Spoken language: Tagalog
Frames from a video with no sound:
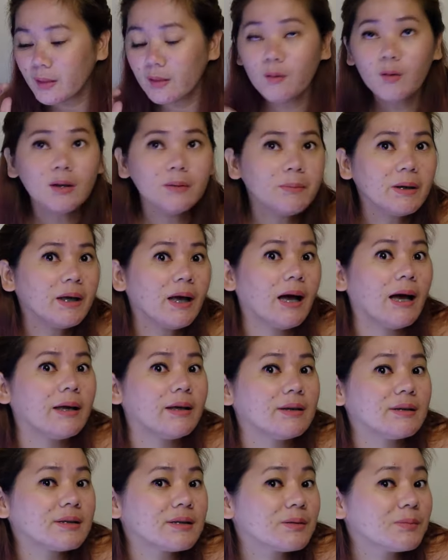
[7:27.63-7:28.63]
Look at my
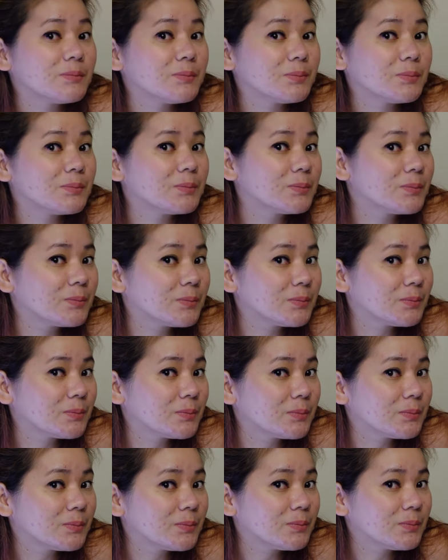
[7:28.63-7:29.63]
eyes.
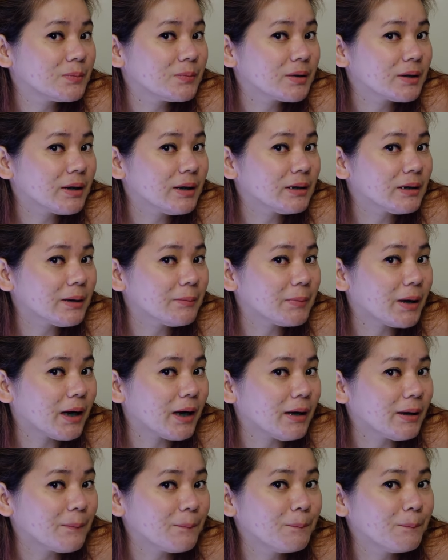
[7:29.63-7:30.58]
Kita ba?